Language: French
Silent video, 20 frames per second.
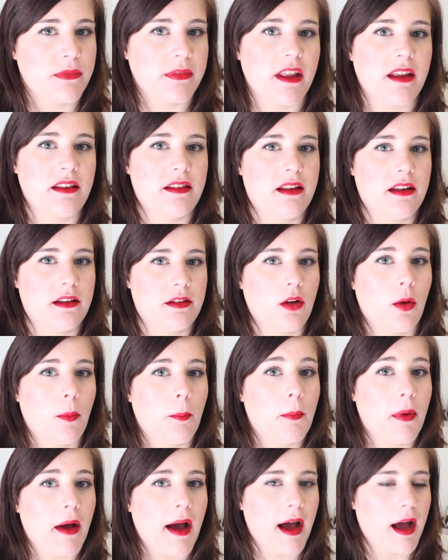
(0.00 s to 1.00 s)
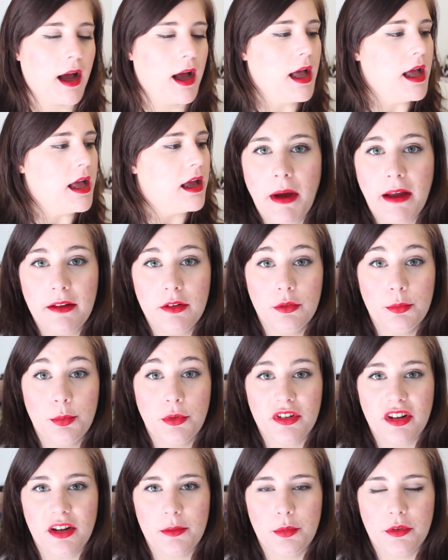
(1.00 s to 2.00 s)
tester Sampar. Pardon
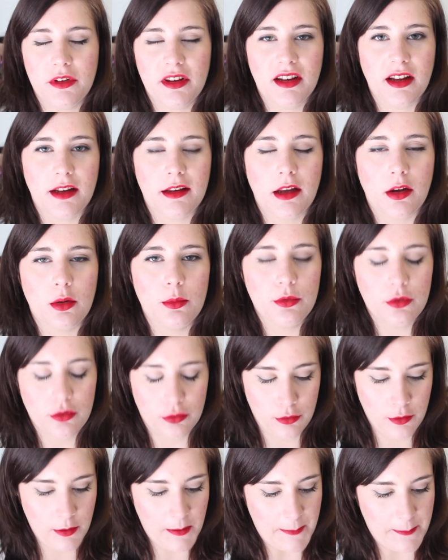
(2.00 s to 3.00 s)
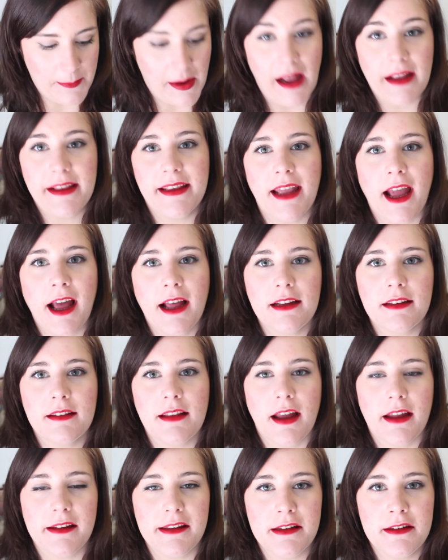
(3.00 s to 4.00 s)
pour cette petite interruption. Ma
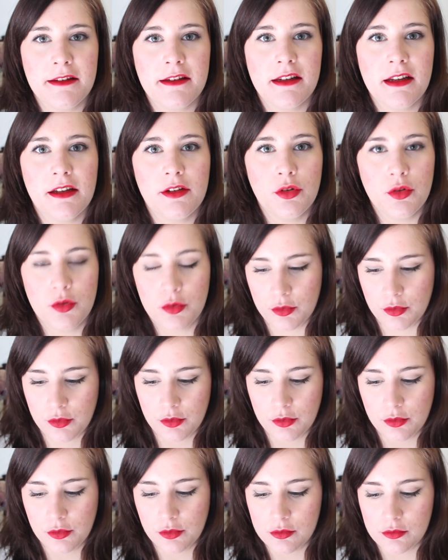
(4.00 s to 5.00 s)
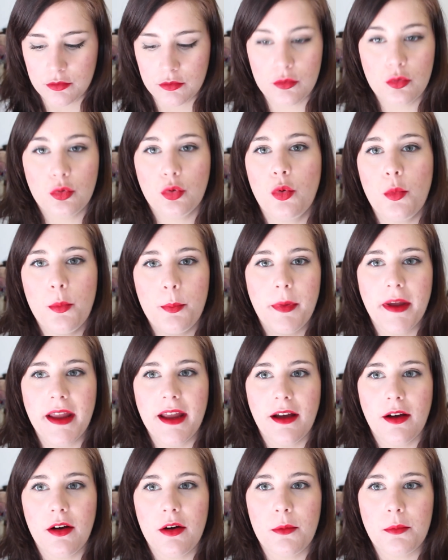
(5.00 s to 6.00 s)
carte a décidé de
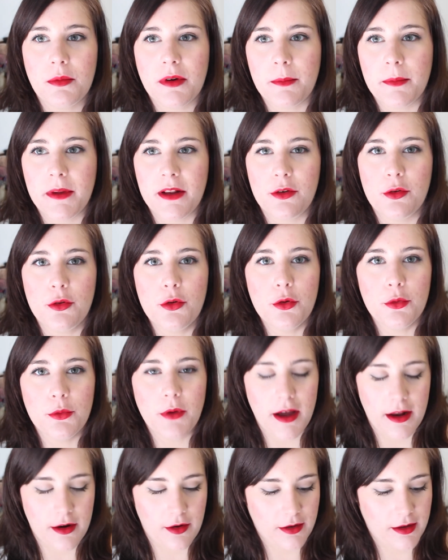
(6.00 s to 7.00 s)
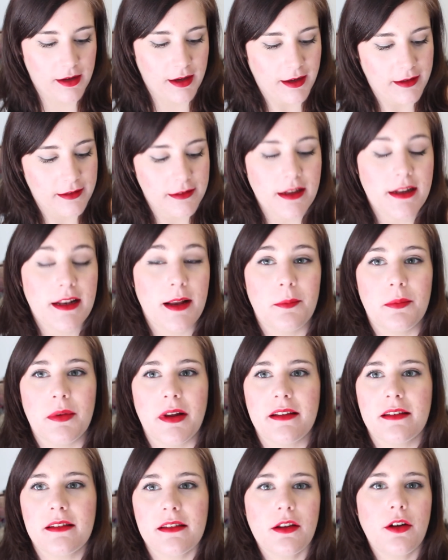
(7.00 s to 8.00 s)
couper en plein milieu alors qu'il restait de la
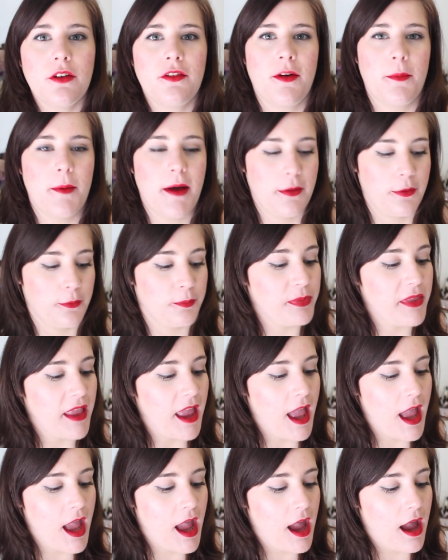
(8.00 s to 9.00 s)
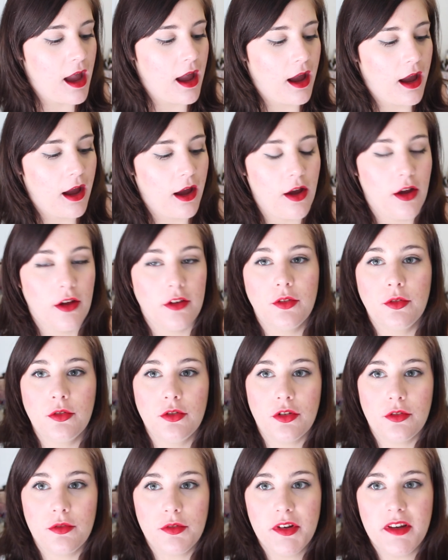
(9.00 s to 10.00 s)
place. Enfin, pardon.
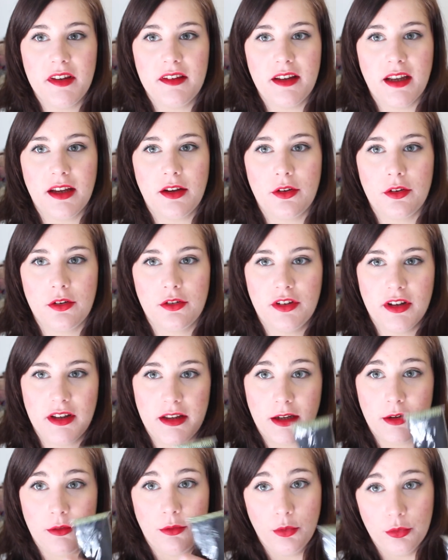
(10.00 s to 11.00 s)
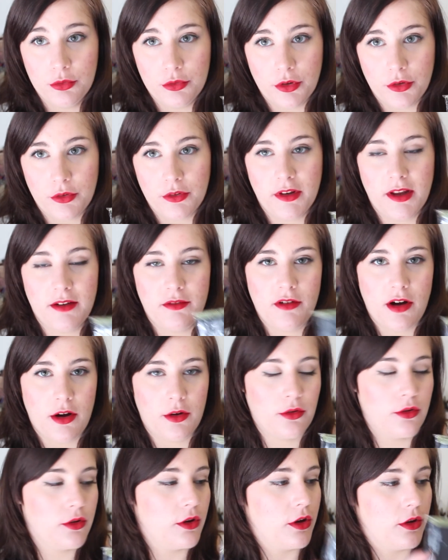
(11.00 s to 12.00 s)
donc je vous disais que j'étais contente
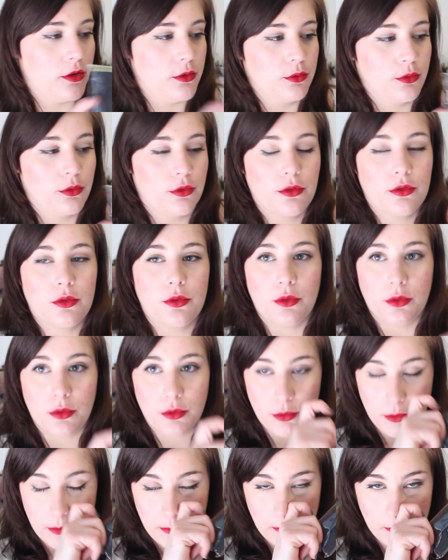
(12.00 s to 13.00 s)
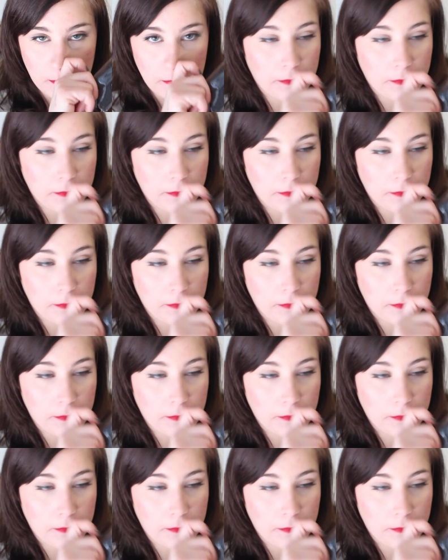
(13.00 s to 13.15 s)
d'avoir eu donc ce